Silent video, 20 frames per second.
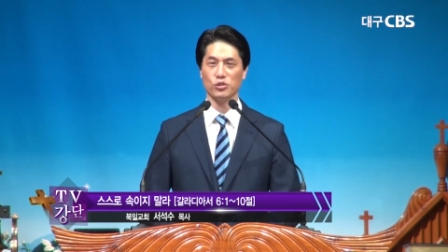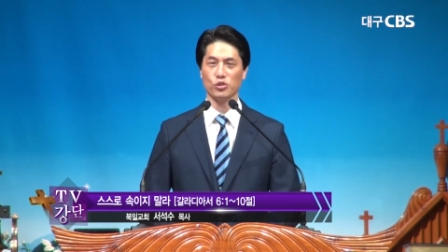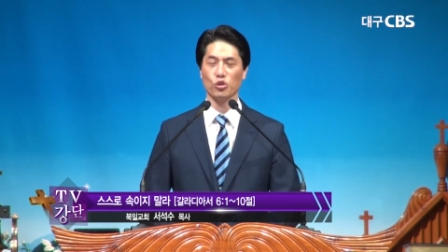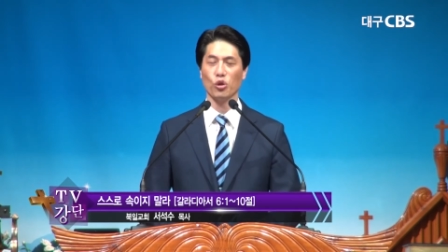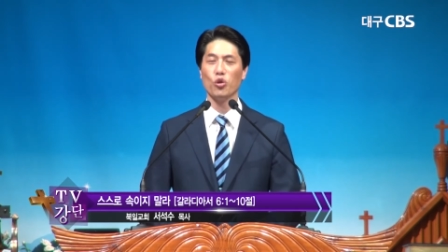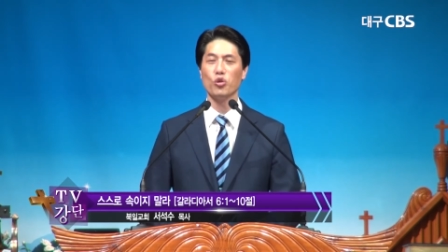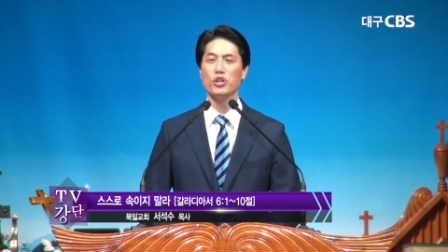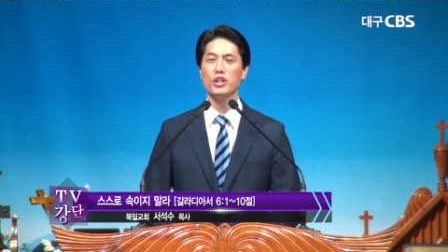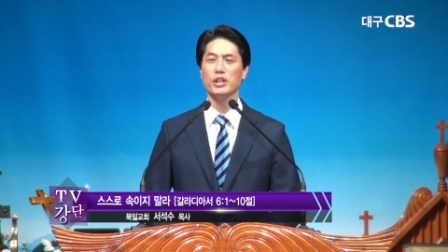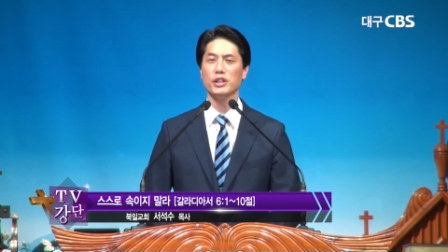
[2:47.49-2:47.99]

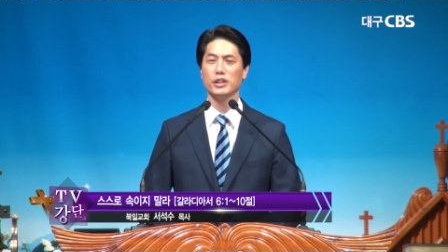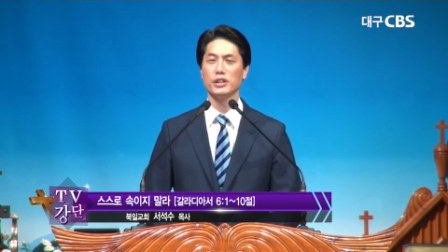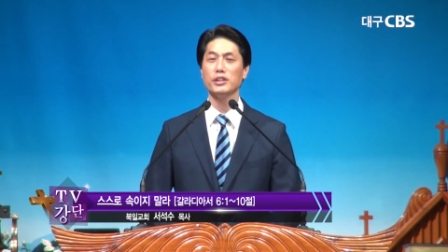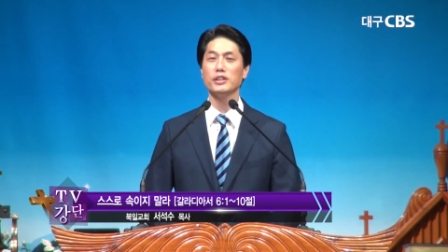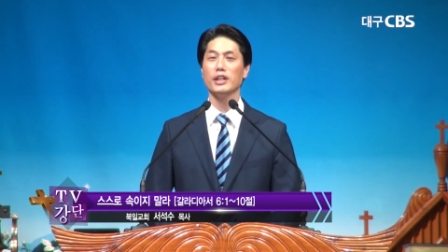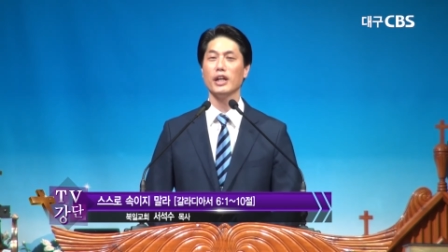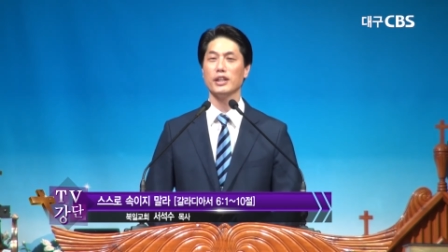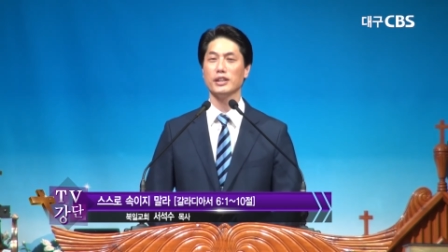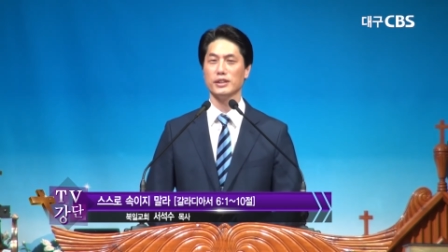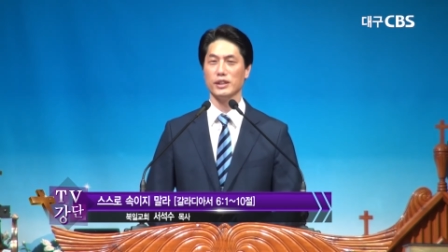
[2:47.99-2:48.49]
소위
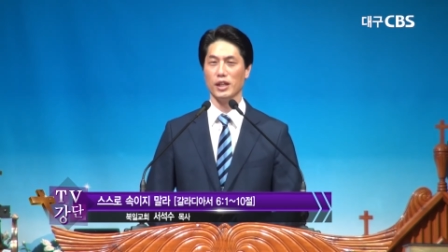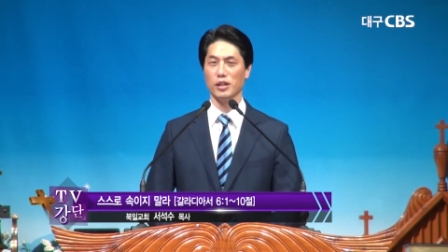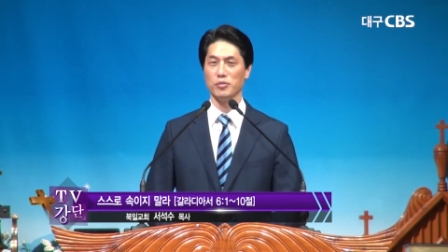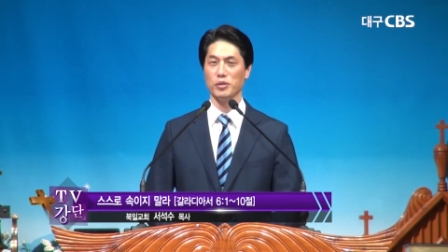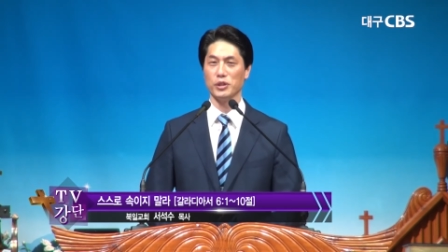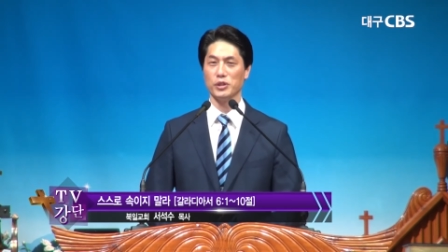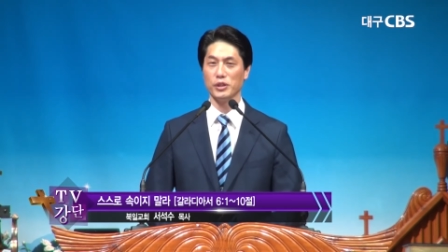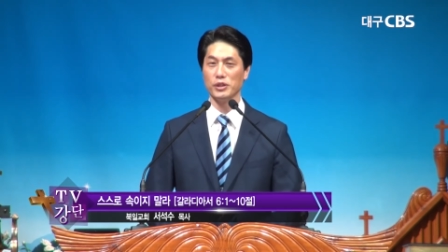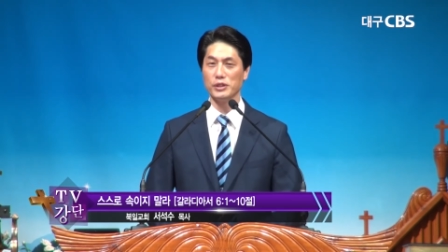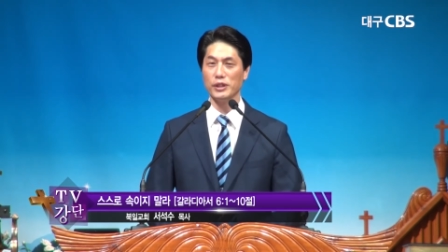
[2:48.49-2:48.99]
정죄하는 사람은
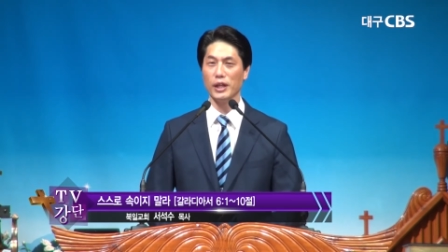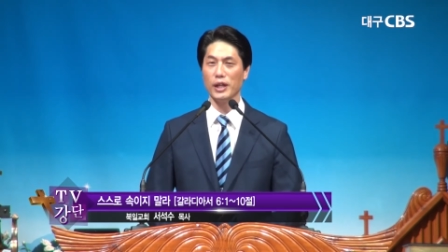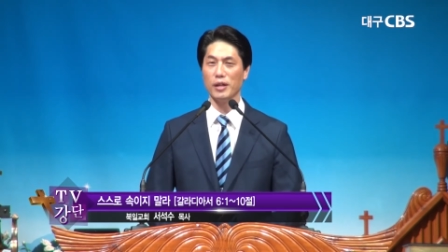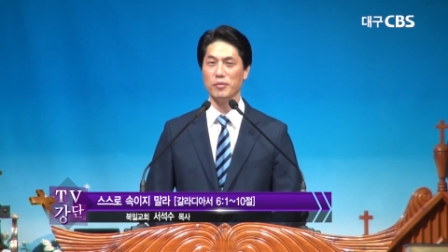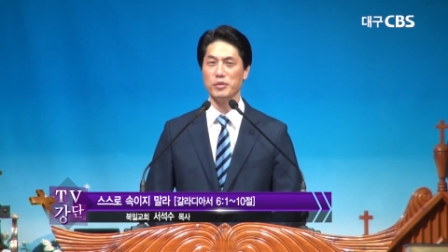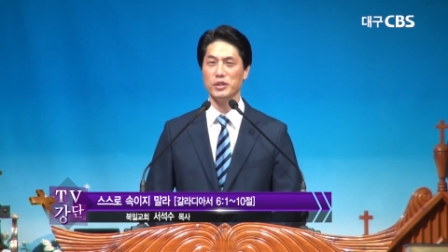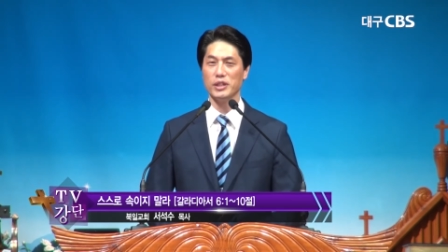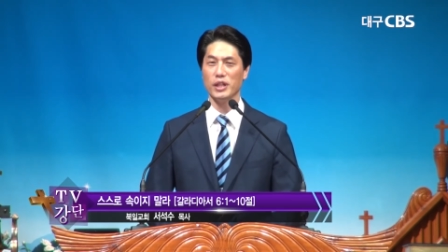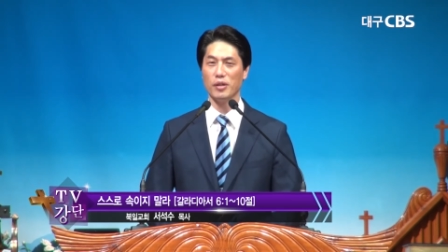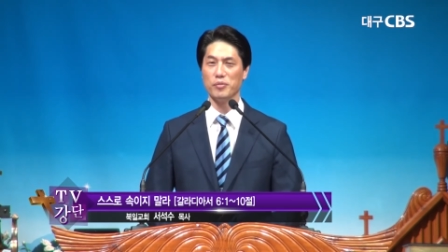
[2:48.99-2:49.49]
어떤
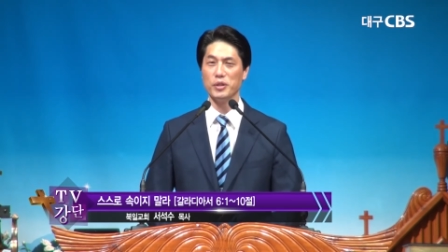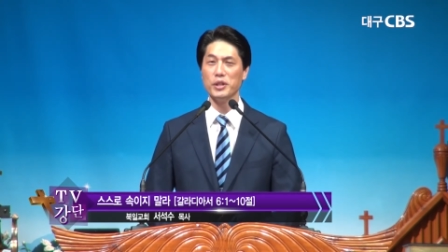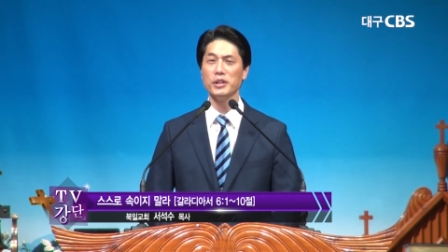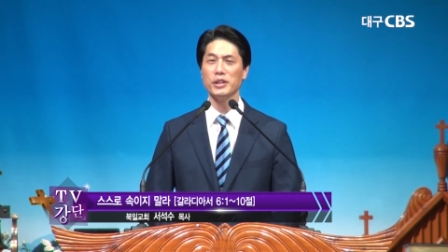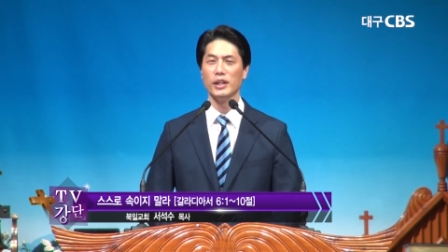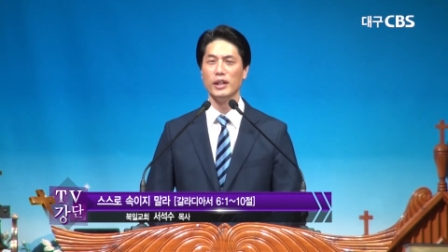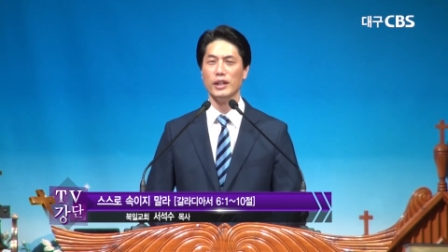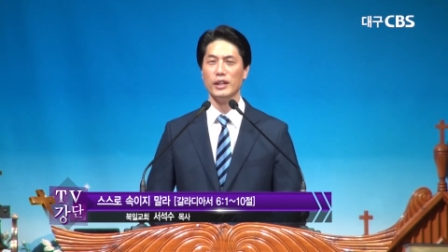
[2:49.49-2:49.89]
사람이냐면